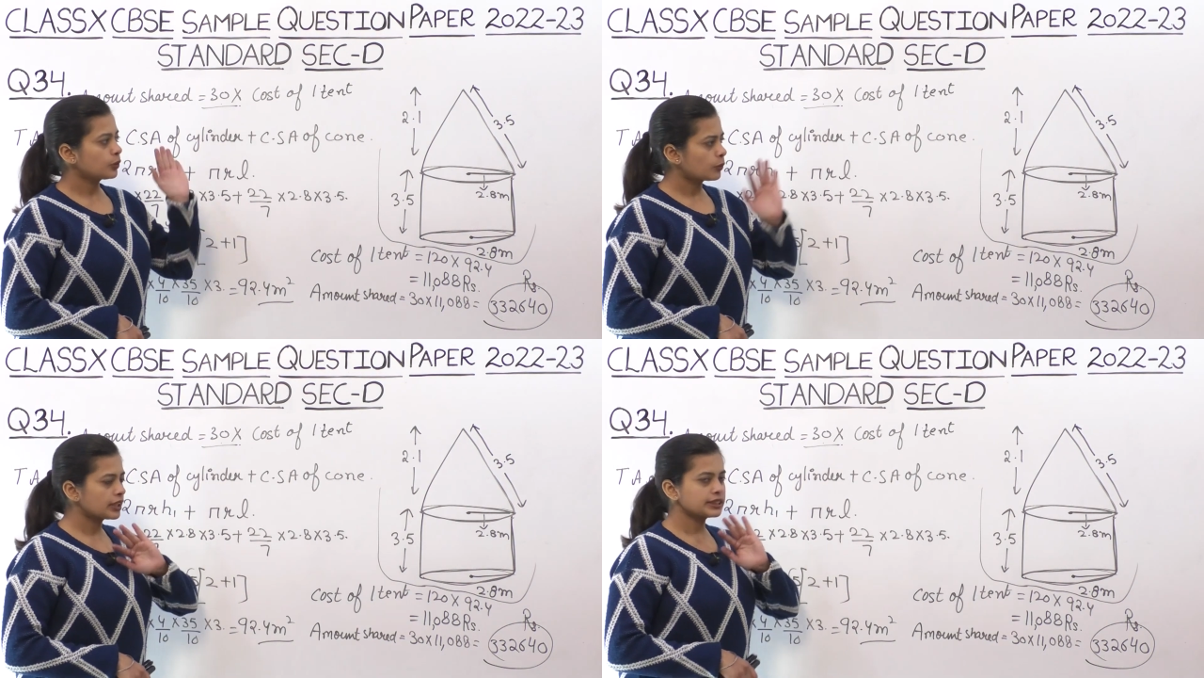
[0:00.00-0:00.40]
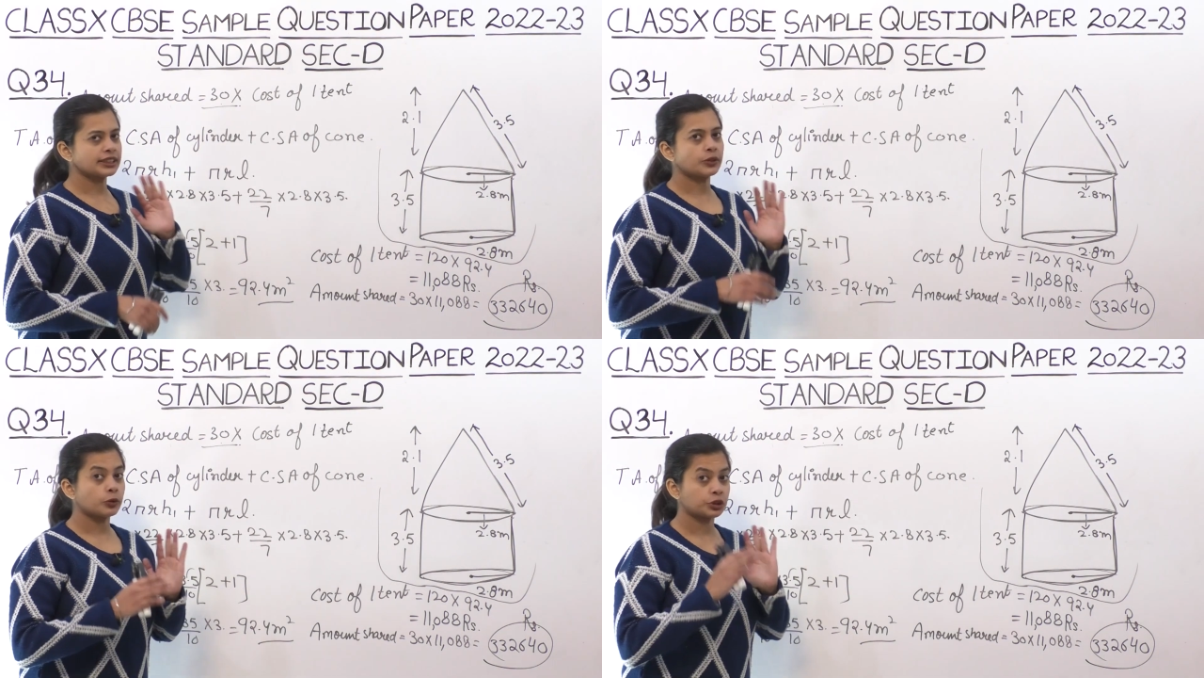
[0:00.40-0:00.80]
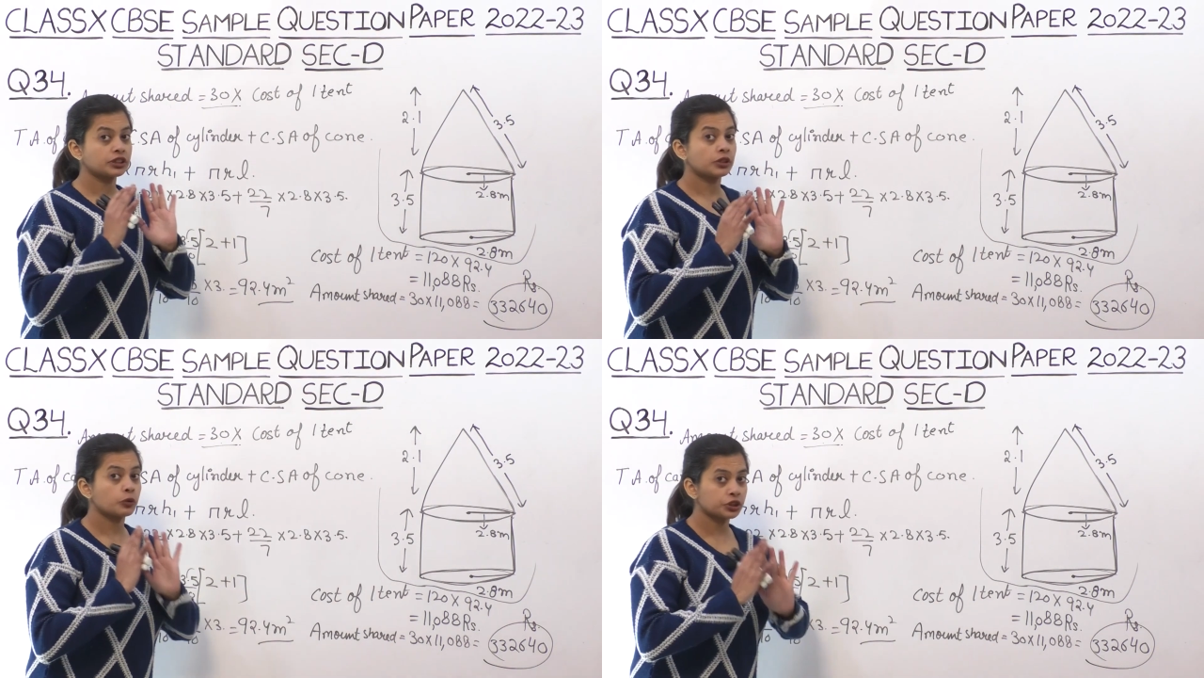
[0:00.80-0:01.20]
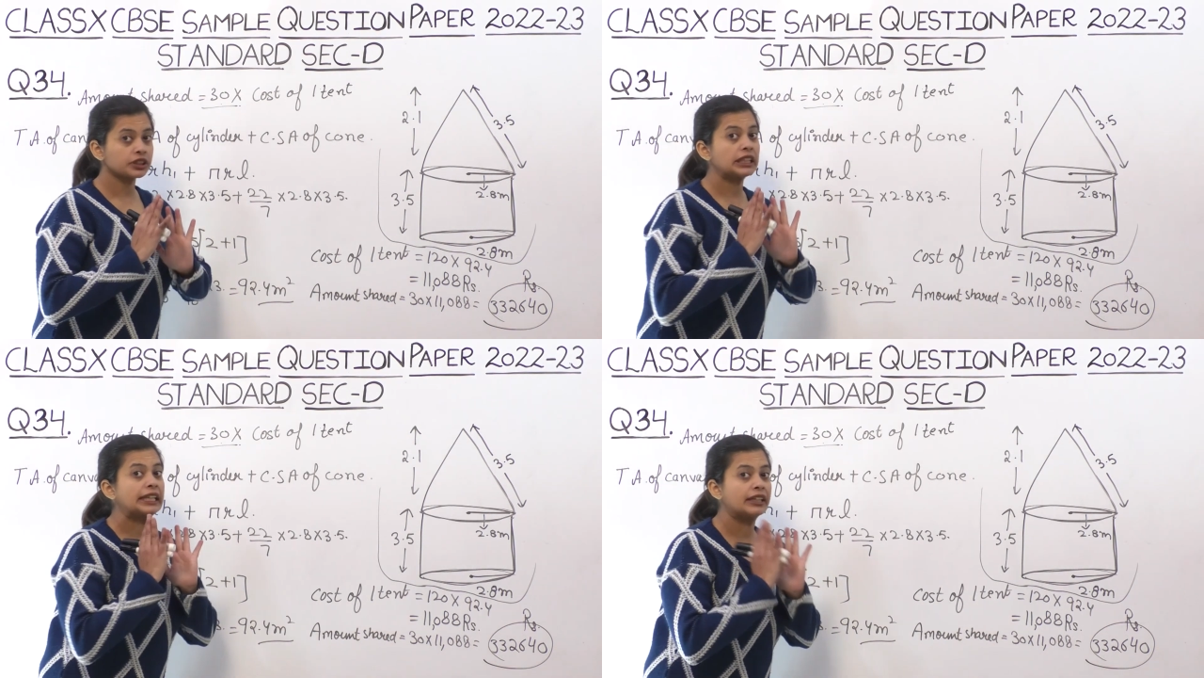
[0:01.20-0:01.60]
थोड़ा सा क्वेश्चन
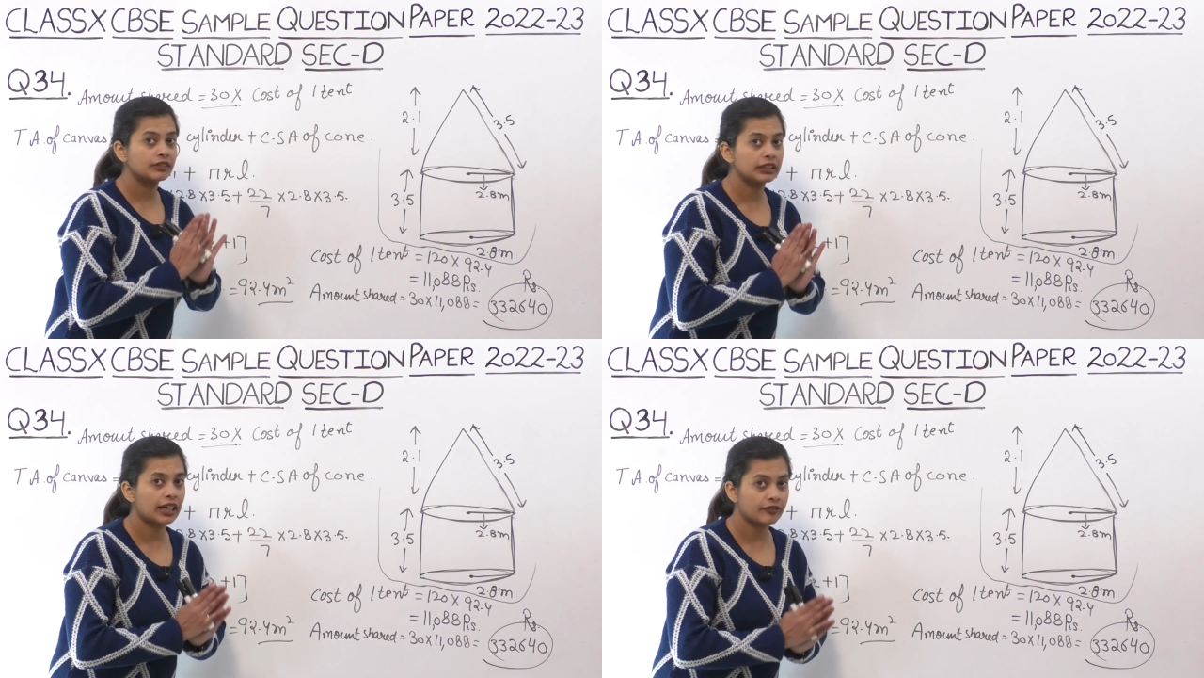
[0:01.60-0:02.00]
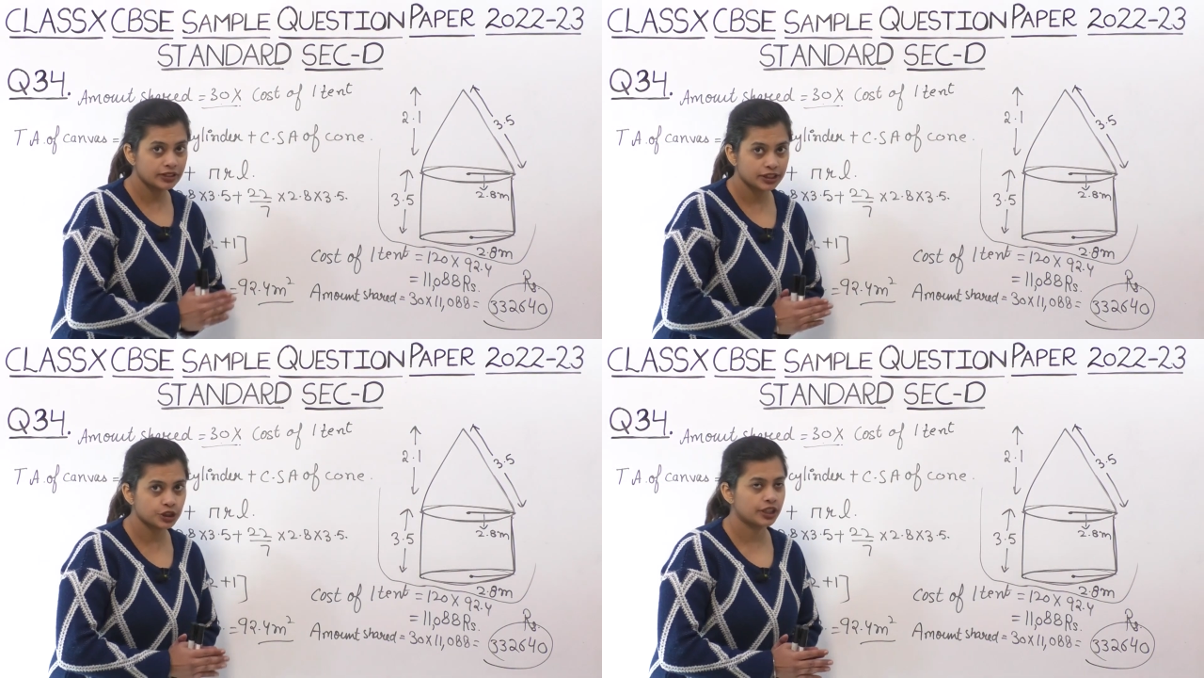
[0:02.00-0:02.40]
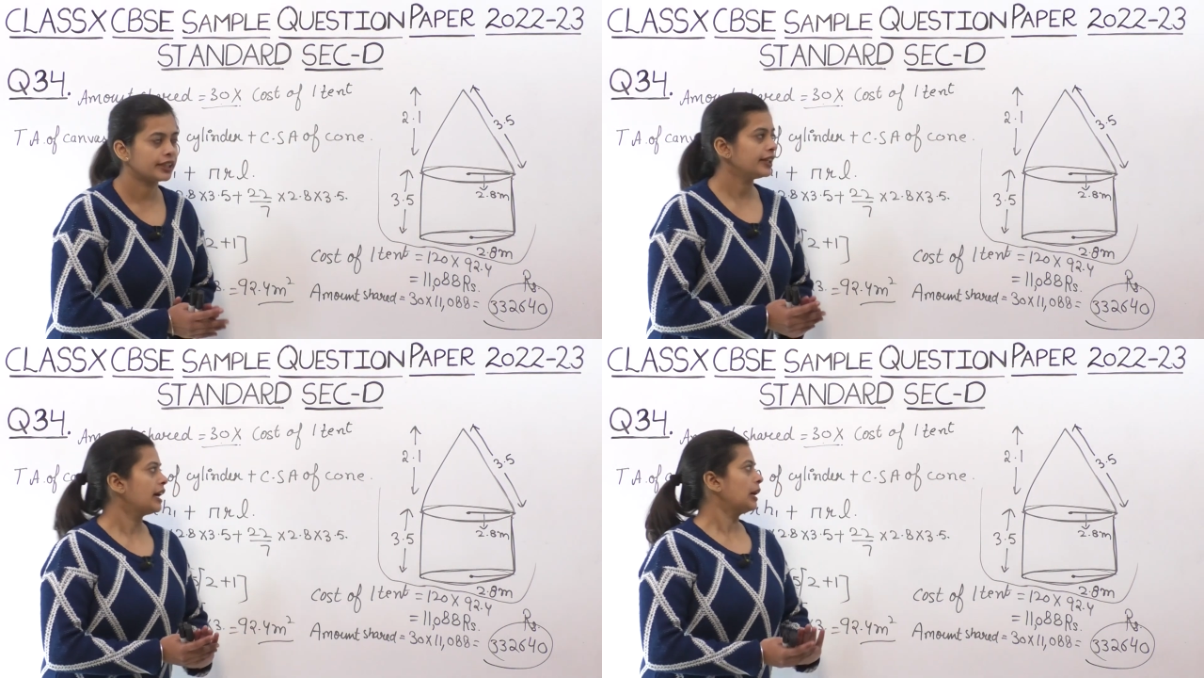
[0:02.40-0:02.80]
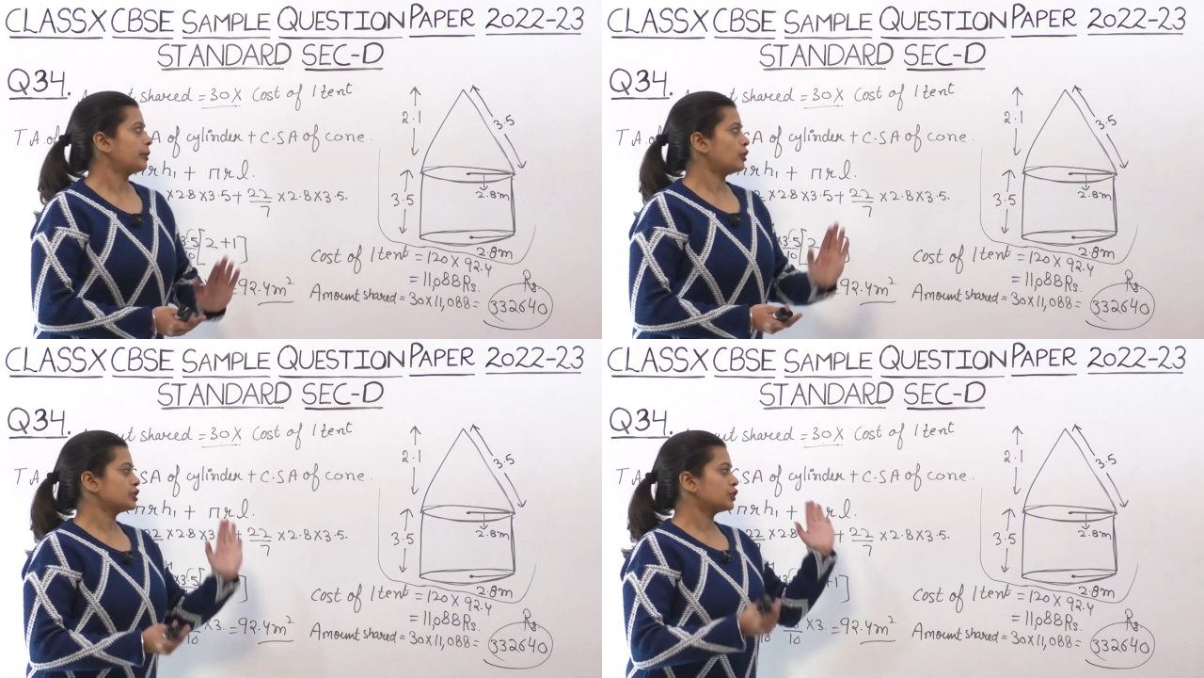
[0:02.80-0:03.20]
क्वेश्चन का लेवल काफ़ी अच्छा है
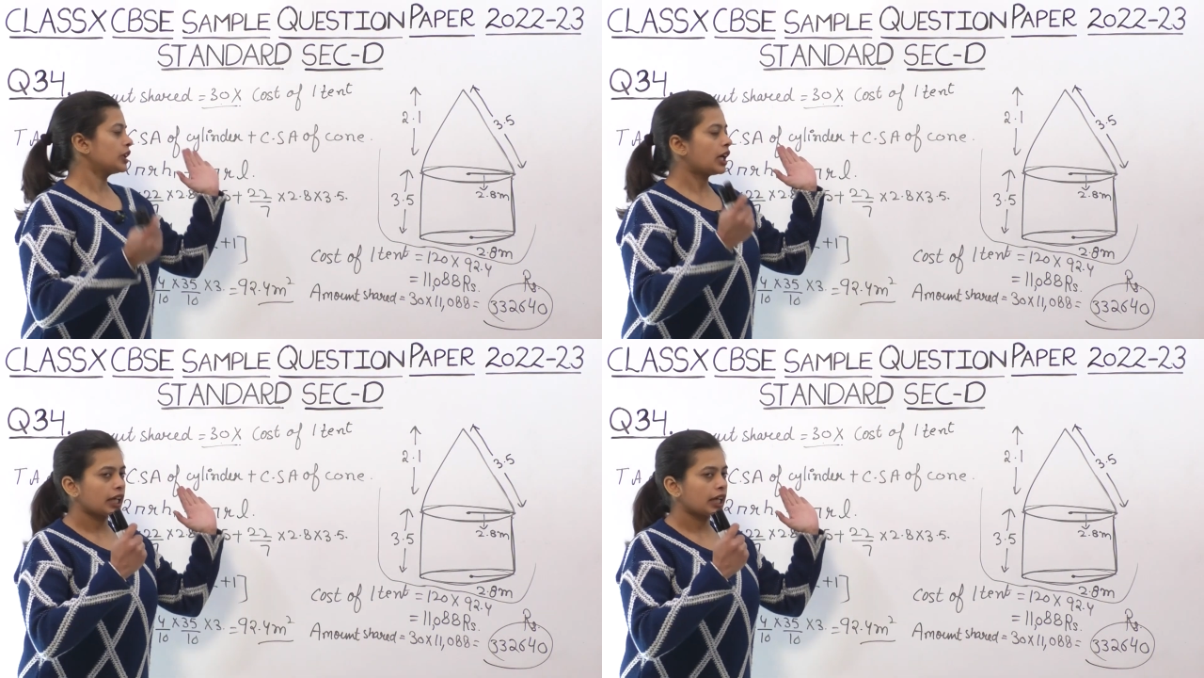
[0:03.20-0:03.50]
बिकॉज इन्होंने